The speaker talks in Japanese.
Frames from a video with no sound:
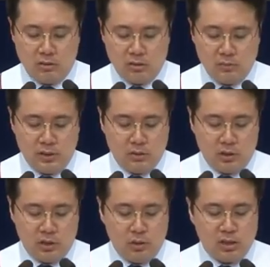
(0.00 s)
必ず
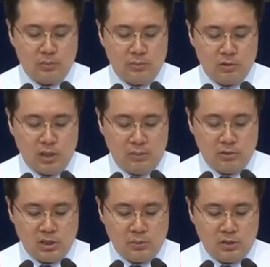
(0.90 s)
神様がその木
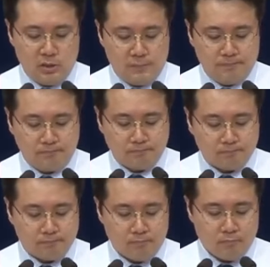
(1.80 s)
を覚え
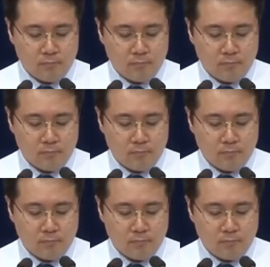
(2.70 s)
て